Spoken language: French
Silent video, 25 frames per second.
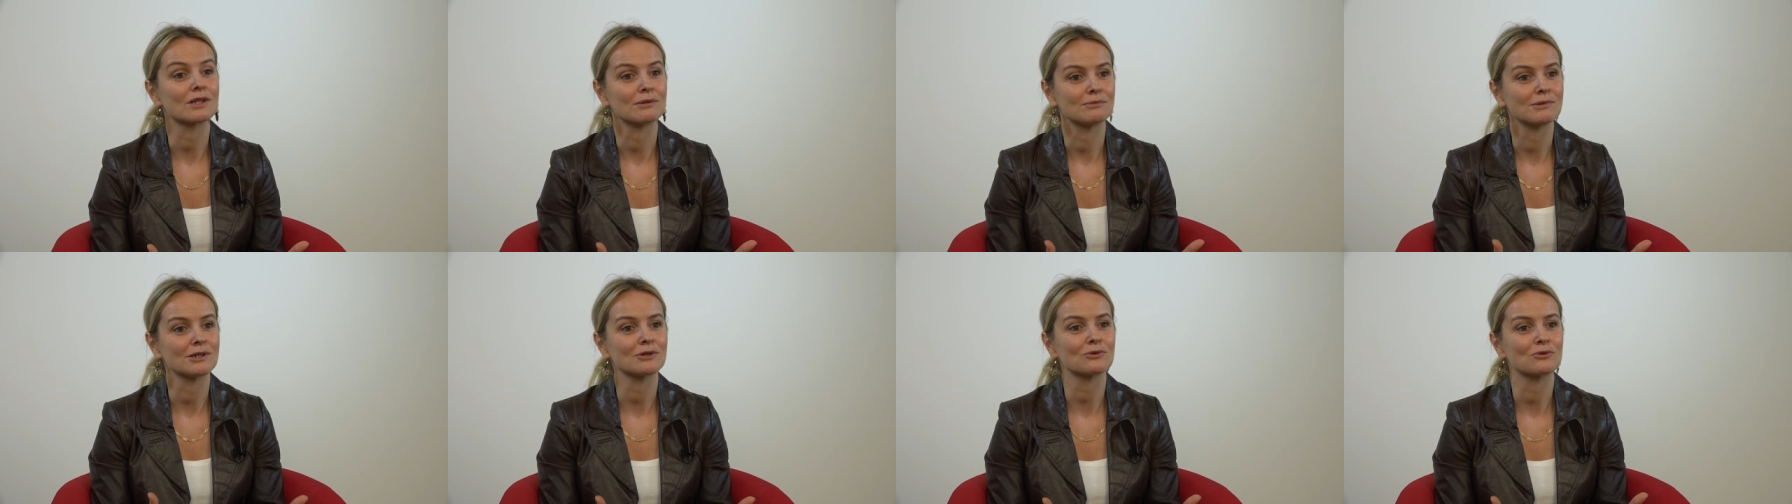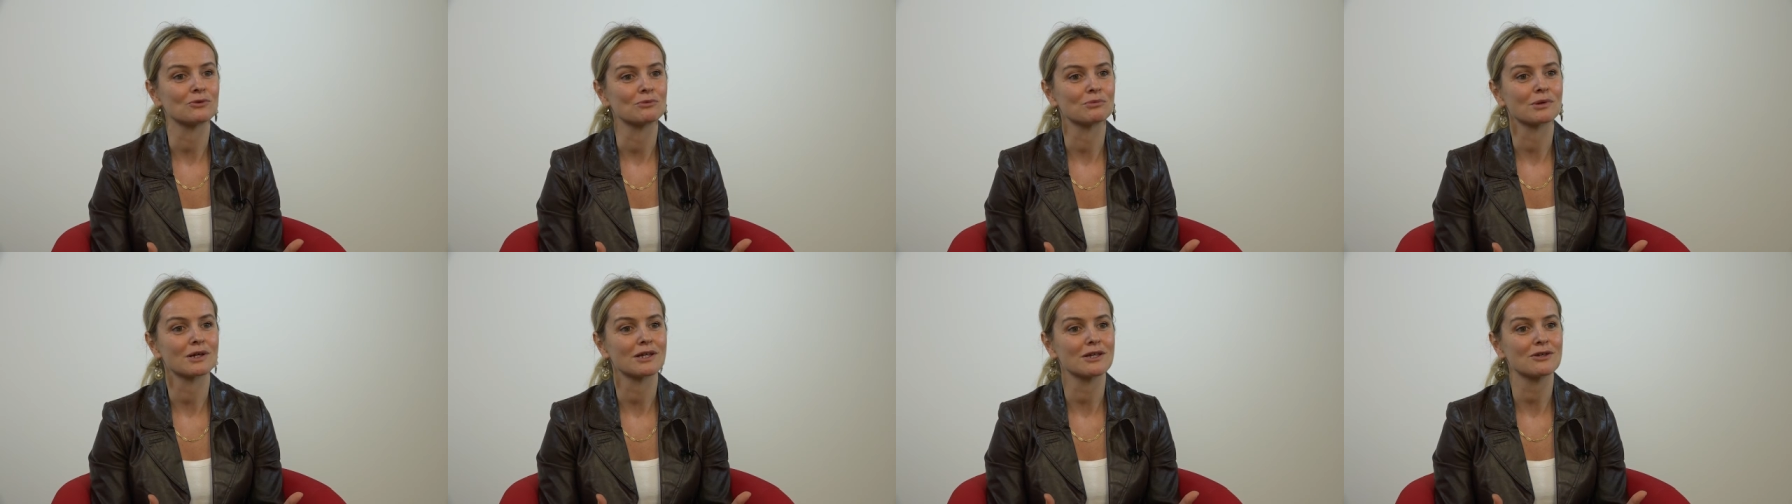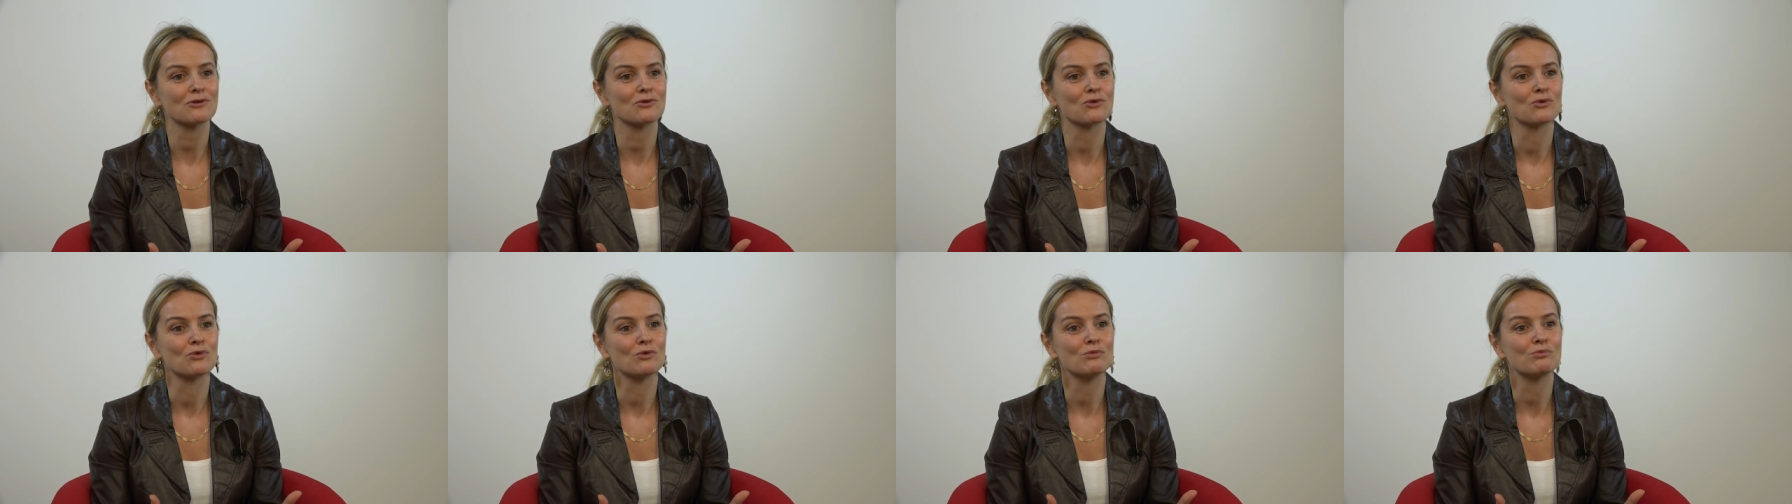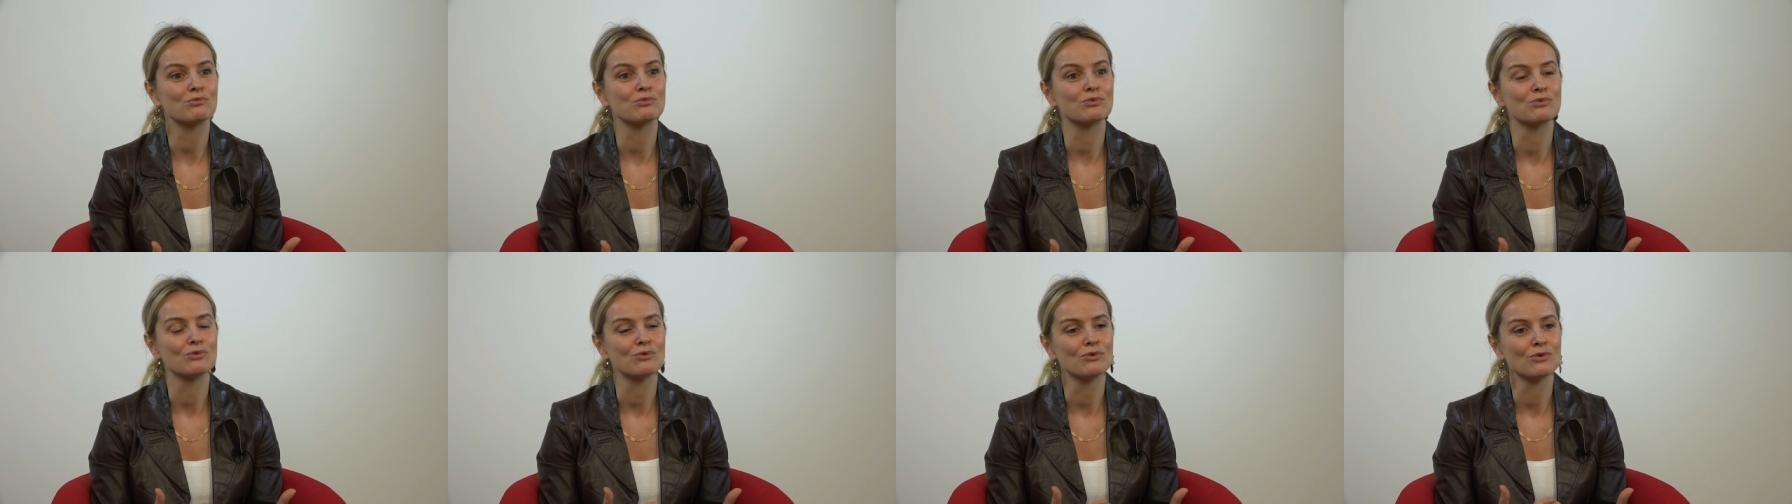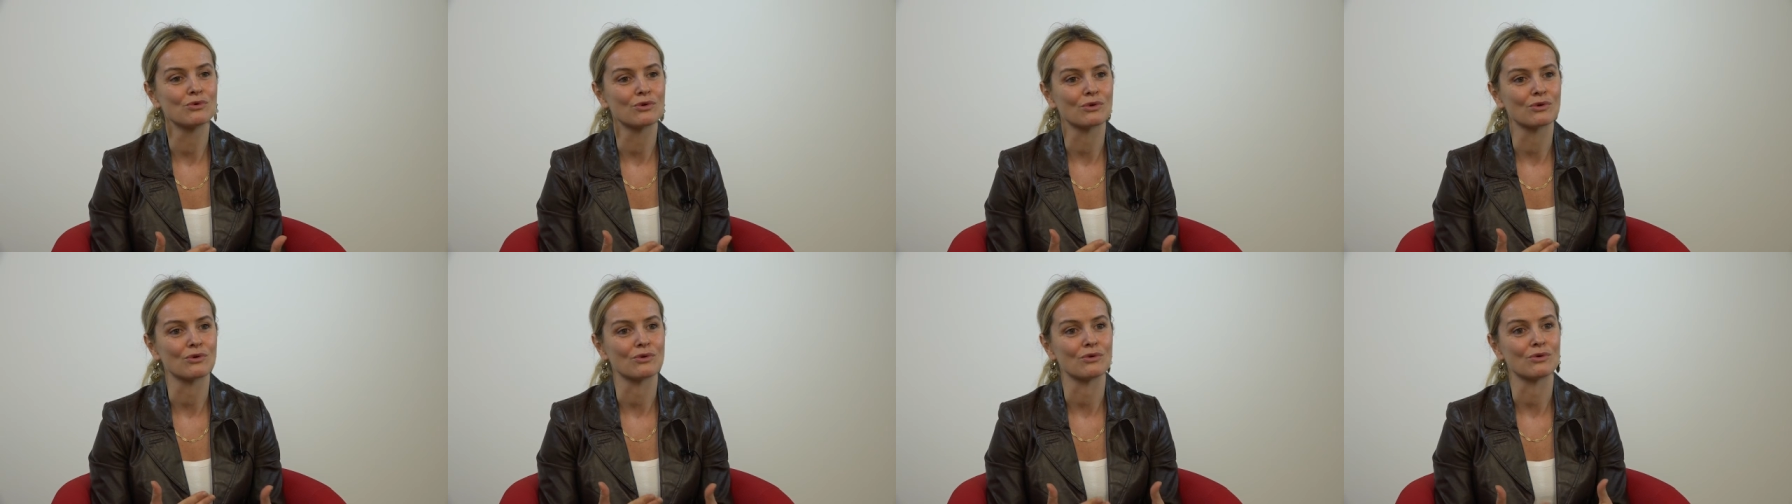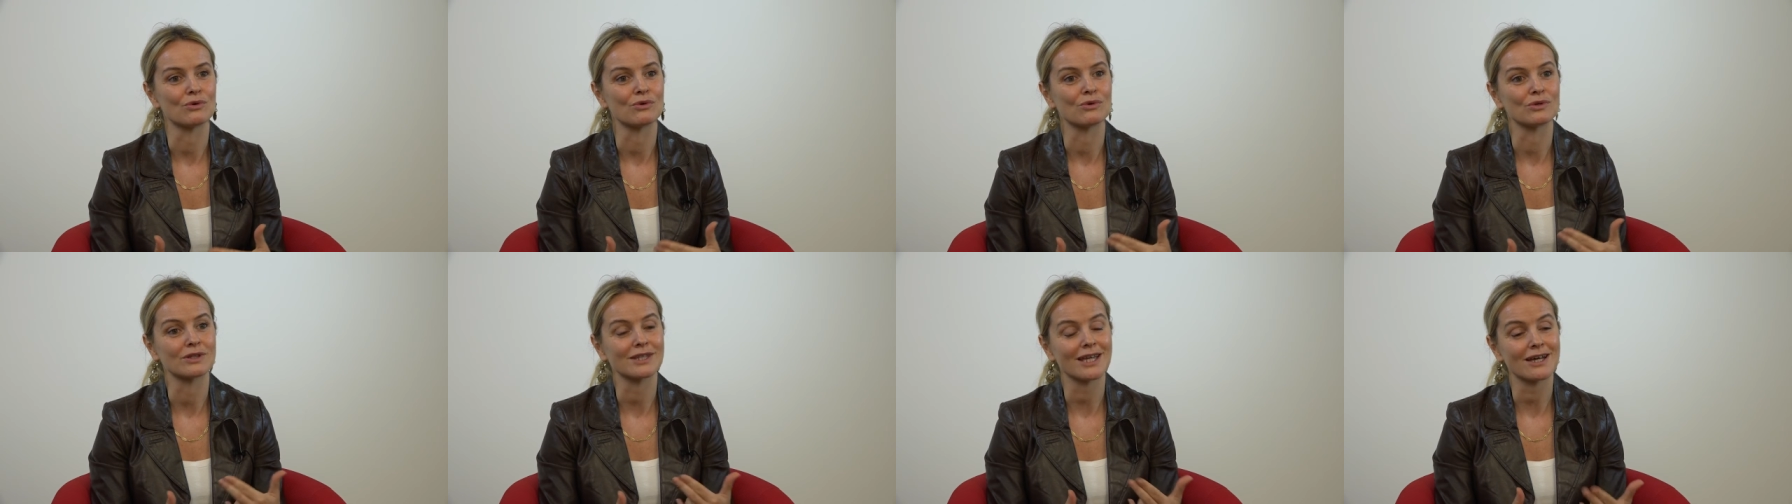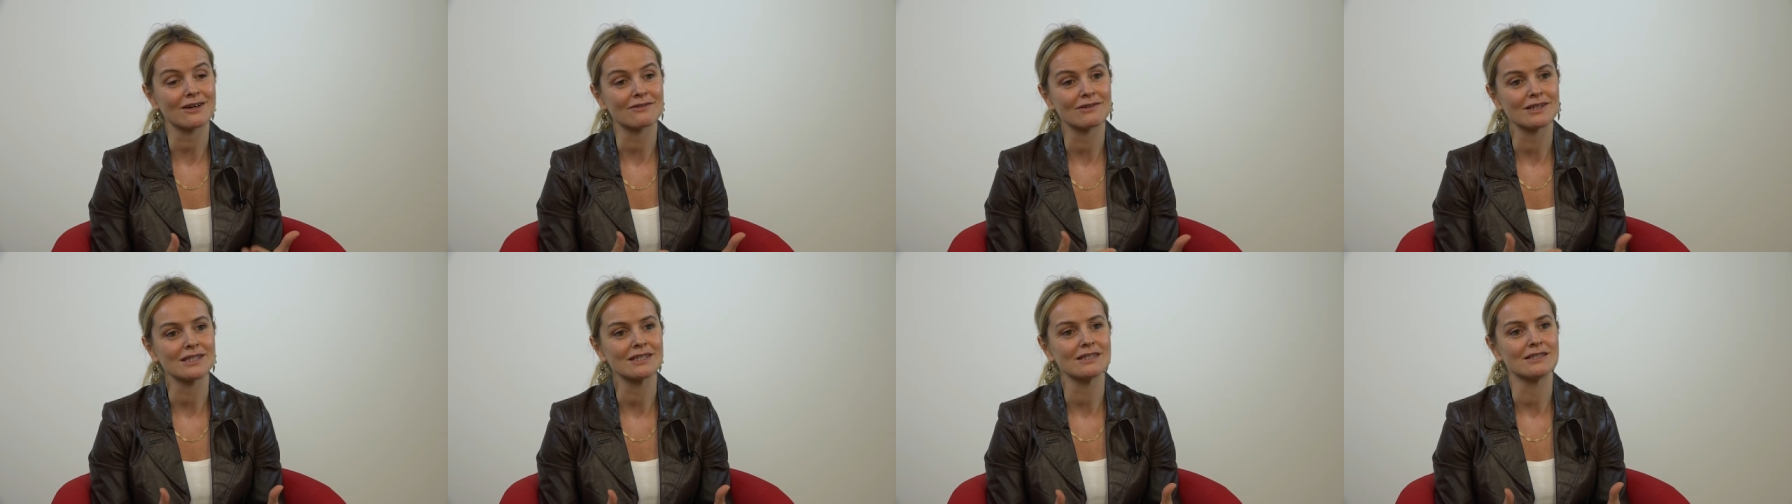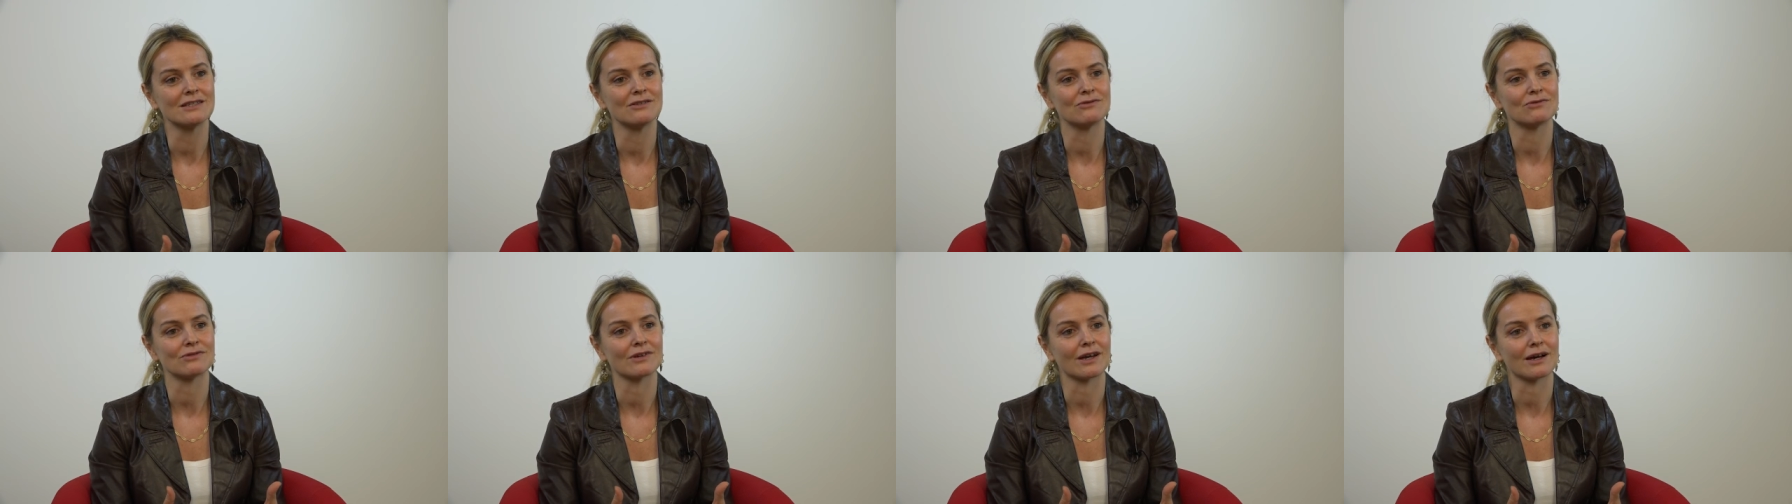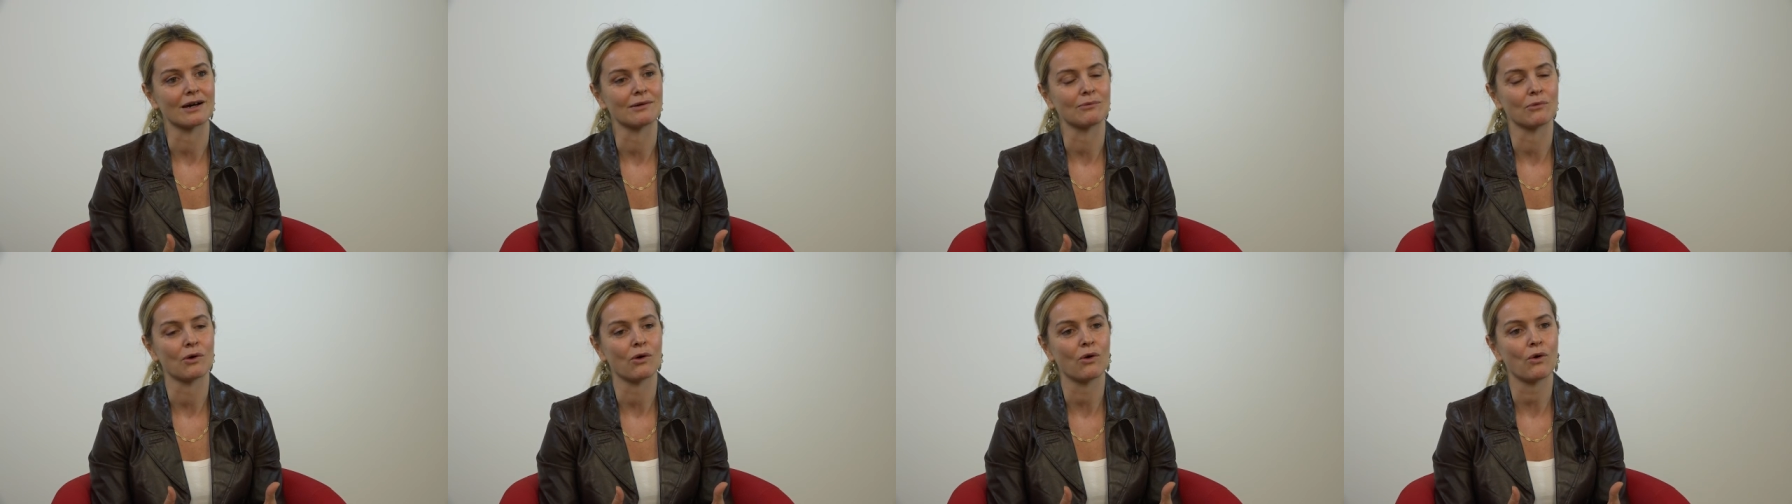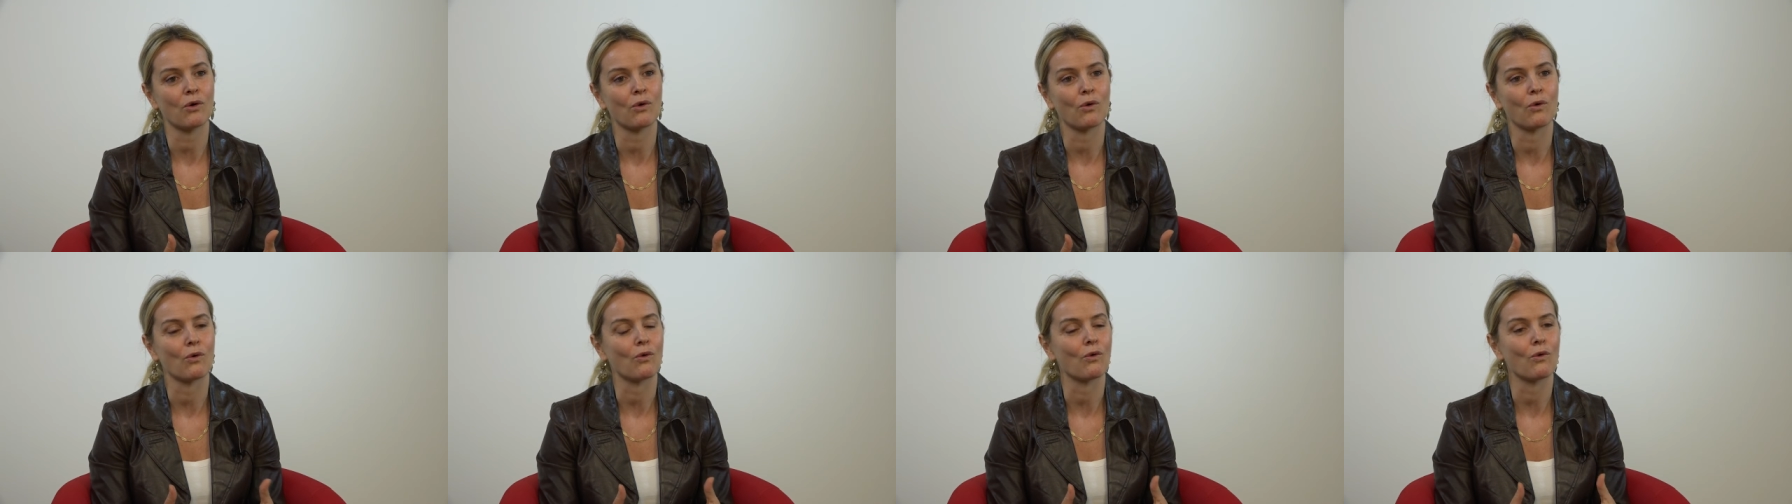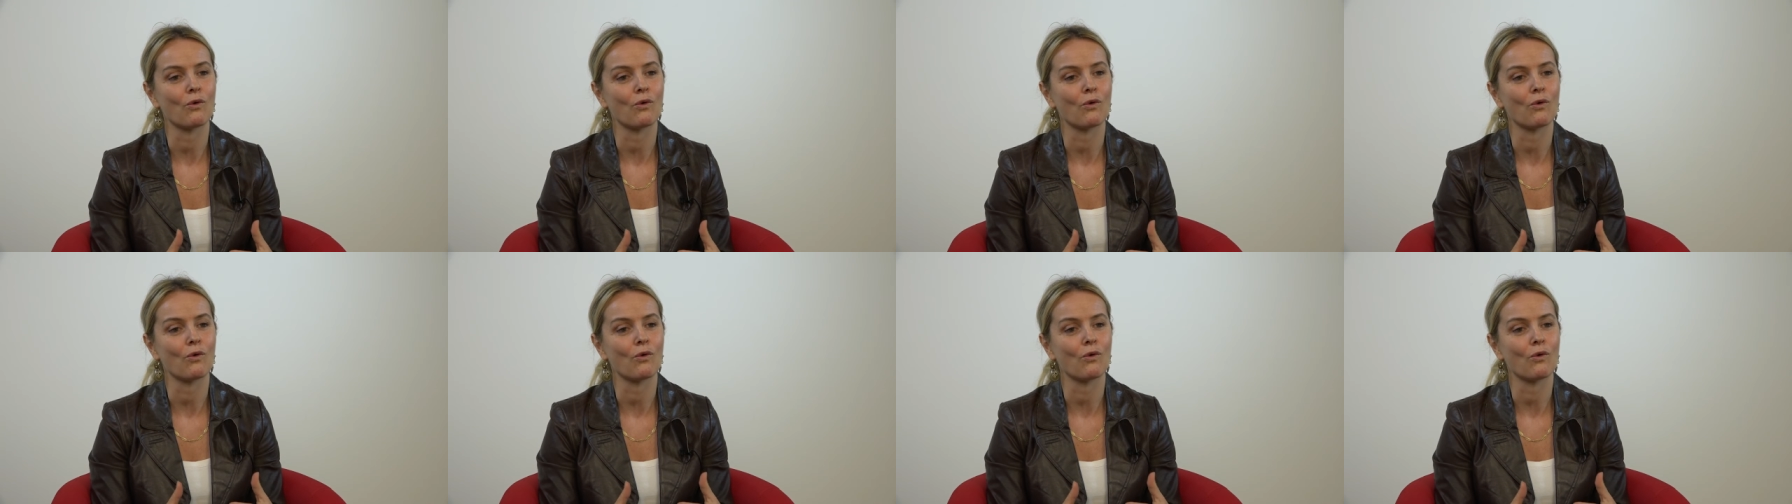a bien compris que pour travailler différemment,